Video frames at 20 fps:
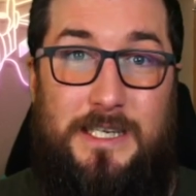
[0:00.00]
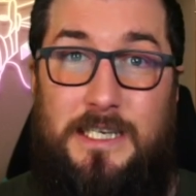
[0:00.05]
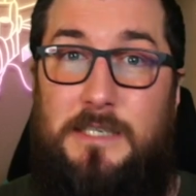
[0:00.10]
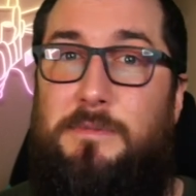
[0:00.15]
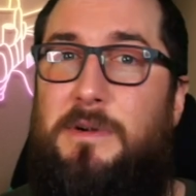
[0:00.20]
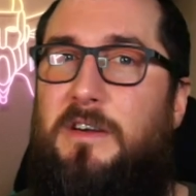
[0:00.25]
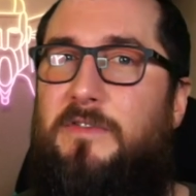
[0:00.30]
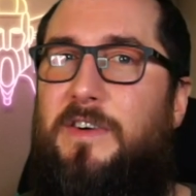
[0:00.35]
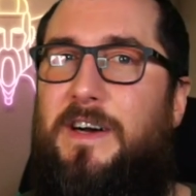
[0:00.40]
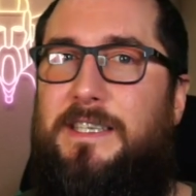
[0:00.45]
dass
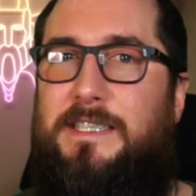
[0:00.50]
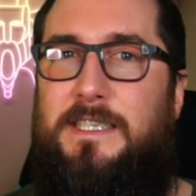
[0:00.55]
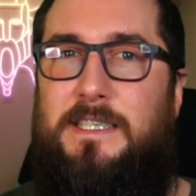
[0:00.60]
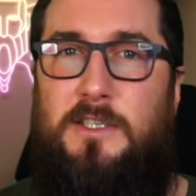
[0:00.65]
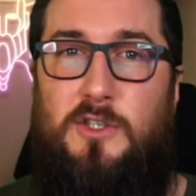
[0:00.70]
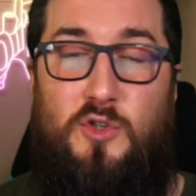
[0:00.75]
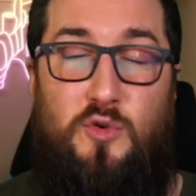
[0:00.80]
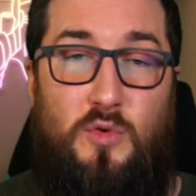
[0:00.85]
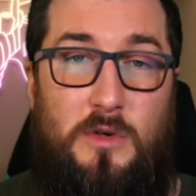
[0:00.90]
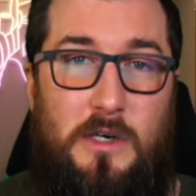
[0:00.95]
man quasi
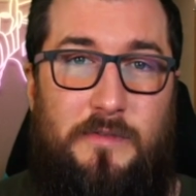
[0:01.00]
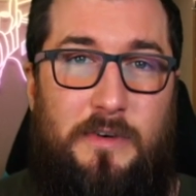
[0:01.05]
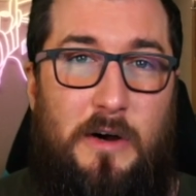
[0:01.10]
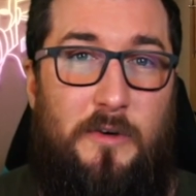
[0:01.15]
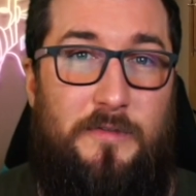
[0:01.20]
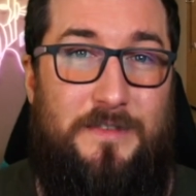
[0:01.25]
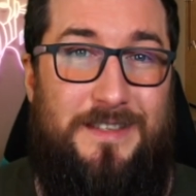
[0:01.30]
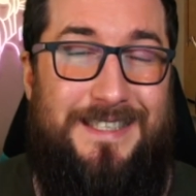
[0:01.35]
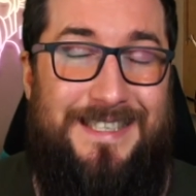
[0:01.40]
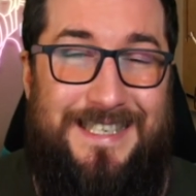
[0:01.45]
Zugriff
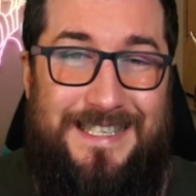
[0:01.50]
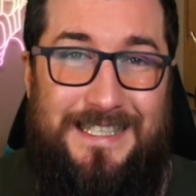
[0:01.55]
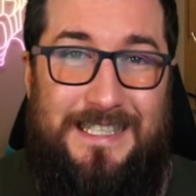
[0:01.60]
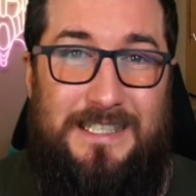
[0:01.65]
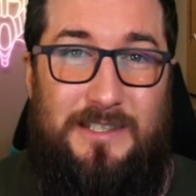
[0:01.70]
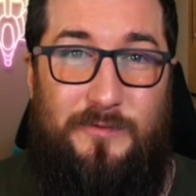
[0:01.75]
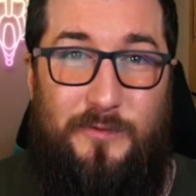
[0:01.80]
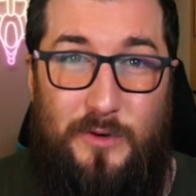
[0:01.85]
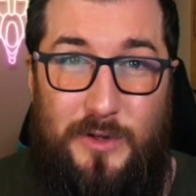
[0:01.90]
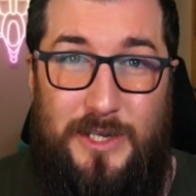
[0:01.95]
auf
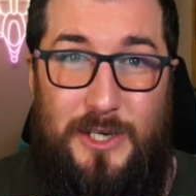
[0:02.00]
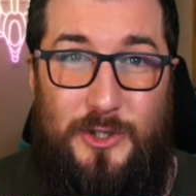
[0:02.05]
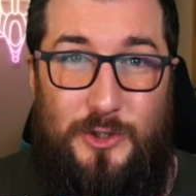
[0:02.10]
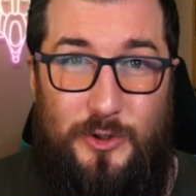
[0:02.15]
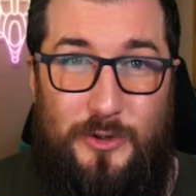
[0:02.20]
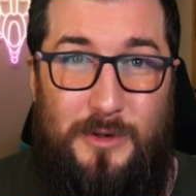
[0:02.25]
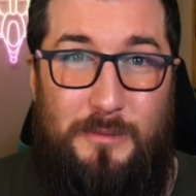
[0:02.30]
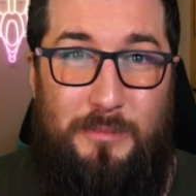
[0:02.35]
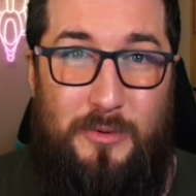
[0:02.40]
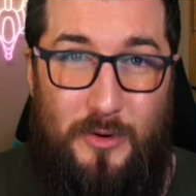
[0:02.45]
dieses
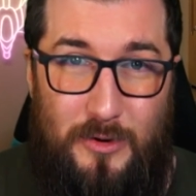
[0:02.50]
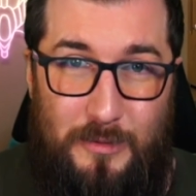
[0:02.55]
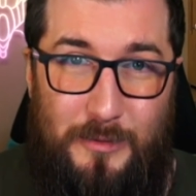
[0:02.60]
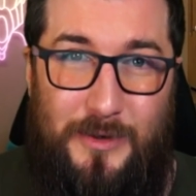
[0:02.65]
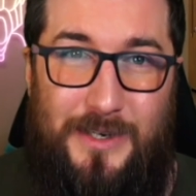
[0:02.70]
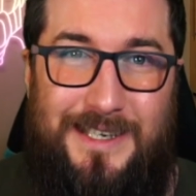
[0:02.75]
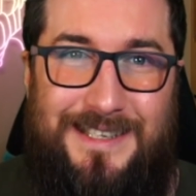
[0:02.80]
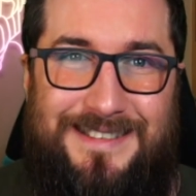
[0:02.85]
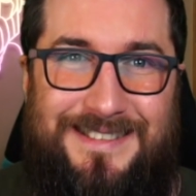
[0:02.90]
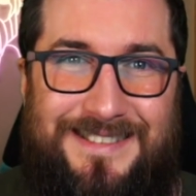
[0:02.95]
wunderschöne
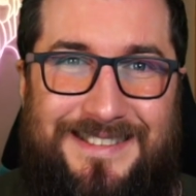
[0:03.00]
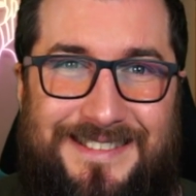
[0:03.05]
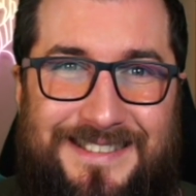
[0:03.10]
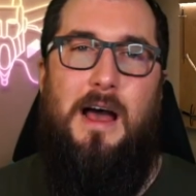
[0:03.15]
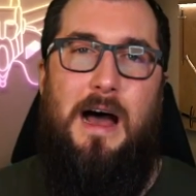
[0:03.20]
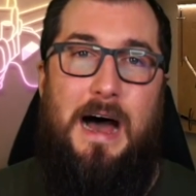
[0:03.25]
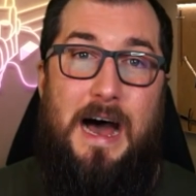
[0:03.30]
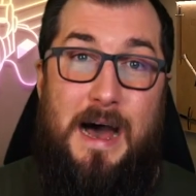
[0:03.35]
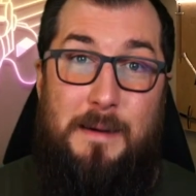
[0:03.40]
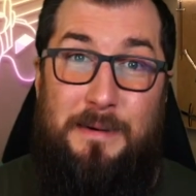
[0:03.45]
Pokémon hat.
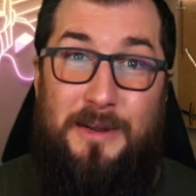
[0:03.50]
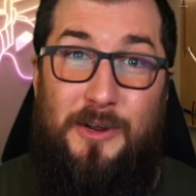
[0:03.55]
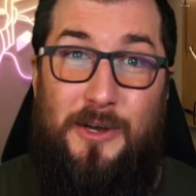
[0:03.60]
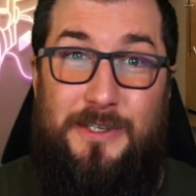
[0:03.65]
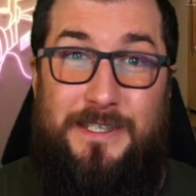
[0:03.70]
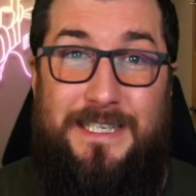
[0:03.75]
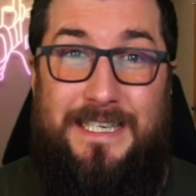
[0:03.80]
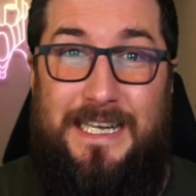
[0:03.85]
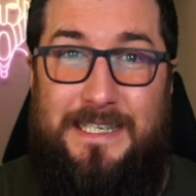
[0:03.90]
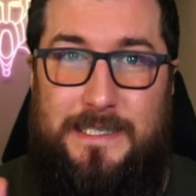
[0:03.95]
Aber
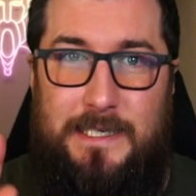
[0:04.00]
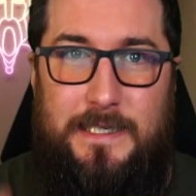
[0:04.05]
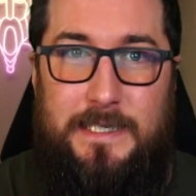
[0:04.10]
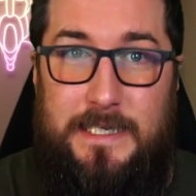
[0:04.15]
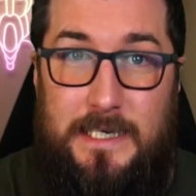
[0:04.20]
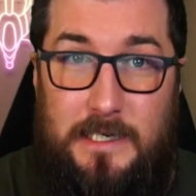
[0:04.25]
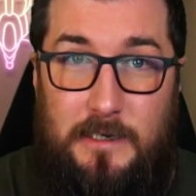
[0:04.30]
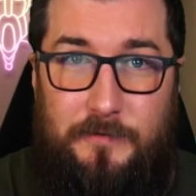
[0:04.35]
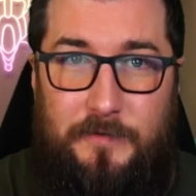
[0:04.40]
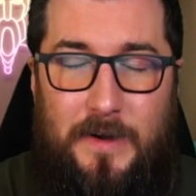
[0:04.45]
Leute, jetzt seid
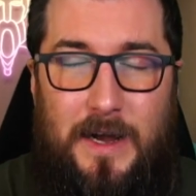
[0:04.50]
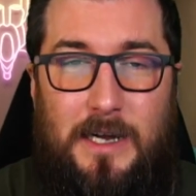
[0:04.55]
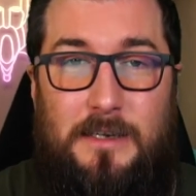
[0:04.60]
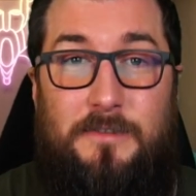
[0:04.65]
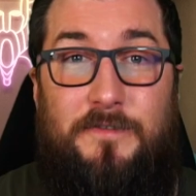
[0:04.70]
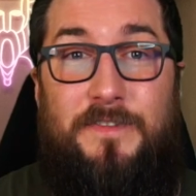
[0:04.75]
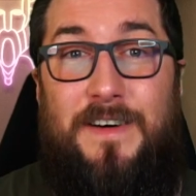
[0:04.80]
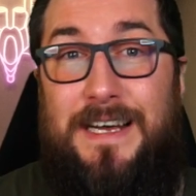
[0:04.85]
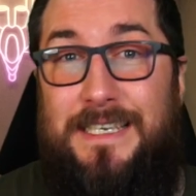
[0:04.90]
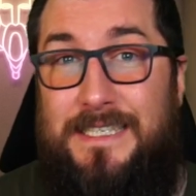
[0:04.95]
ihr gefragt,
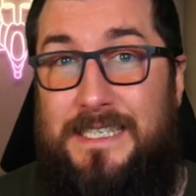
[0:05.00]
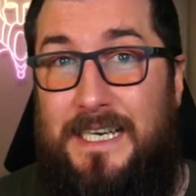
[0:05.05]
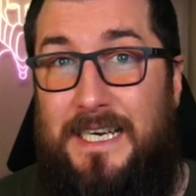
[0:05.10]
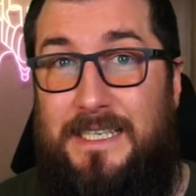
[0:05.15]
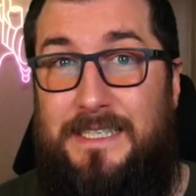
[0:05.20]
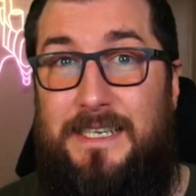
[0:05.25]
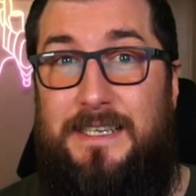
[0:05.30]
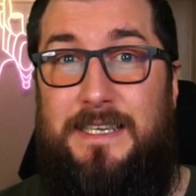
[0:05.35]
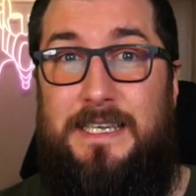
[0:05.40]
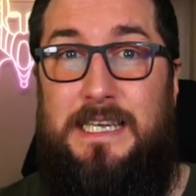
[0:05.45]
was
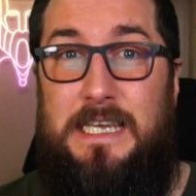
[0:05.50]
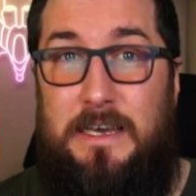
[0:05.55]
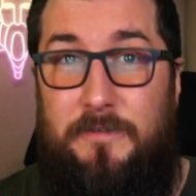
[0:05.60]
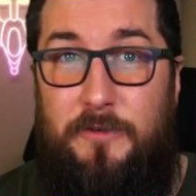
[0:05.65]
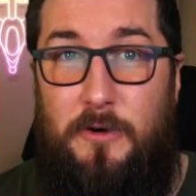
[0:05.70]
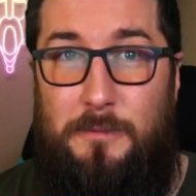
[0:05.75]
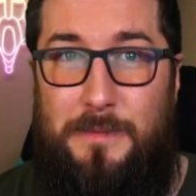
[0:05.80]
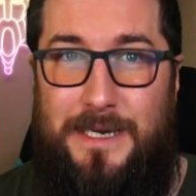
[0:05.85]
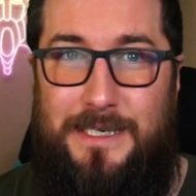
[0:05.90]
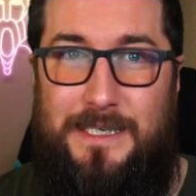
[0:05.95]
haltet ihr
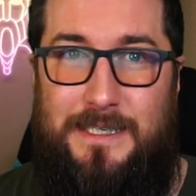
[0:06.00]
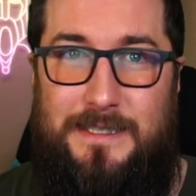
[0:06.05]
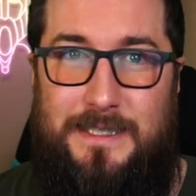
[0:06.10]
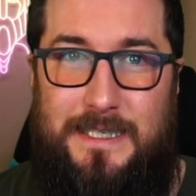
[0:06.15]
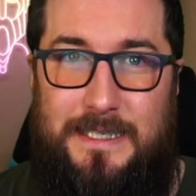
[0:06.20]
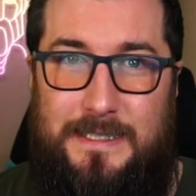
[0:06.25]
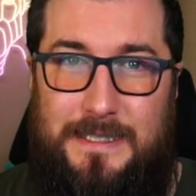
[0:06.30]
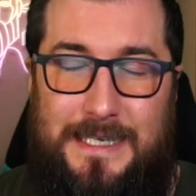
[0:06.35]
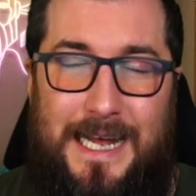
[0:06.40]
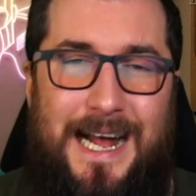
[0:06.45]
von meiner
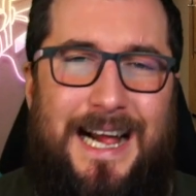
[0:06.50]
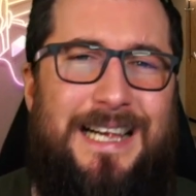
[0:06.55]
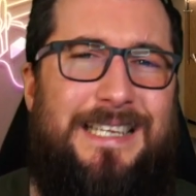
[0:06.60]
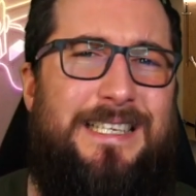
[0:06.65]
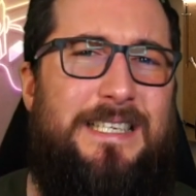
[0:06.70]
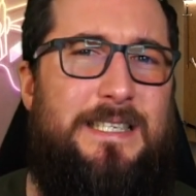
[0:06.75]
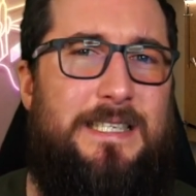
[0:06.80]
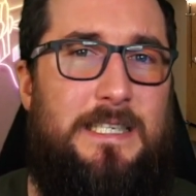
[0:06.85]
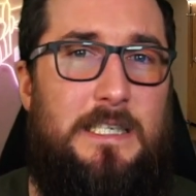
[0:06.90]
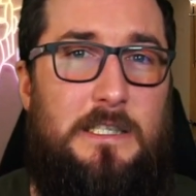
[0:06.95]
These?
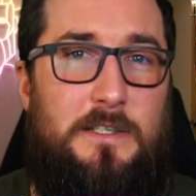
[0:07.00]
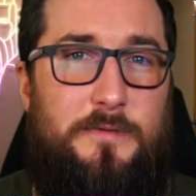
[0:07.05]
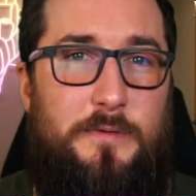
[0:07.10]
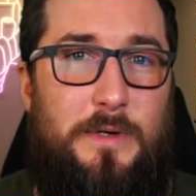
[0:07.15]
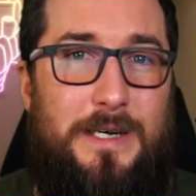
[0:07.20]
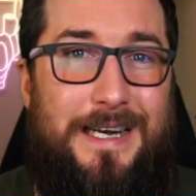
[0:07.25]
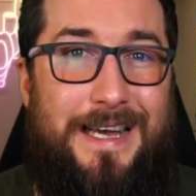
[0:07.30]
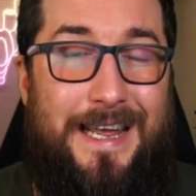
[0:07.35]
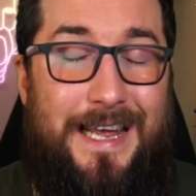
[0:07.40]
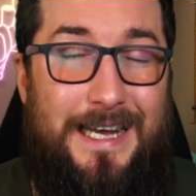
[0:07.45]
Haltet ihr es
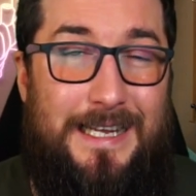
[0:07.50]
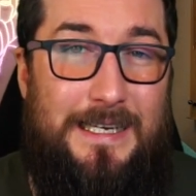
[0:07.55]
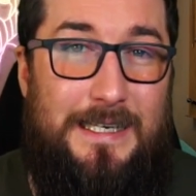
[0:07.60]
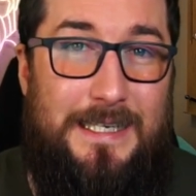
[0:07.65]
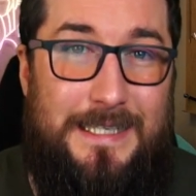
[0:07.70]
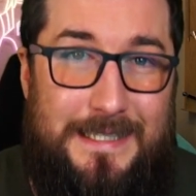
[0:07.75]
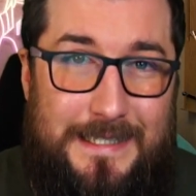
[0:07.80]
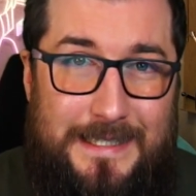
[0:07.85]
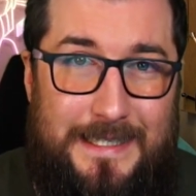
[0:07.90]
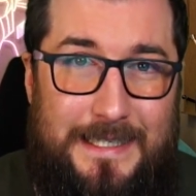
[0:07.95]
für
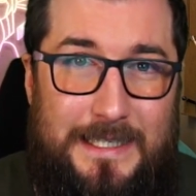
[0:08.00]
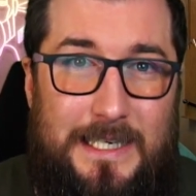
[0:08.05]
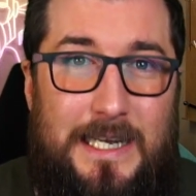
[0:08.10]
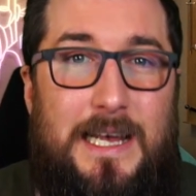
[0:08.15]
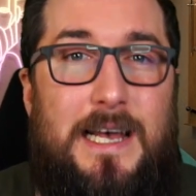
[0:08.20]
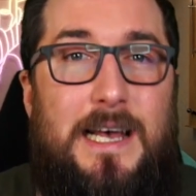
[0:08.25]
realistisch,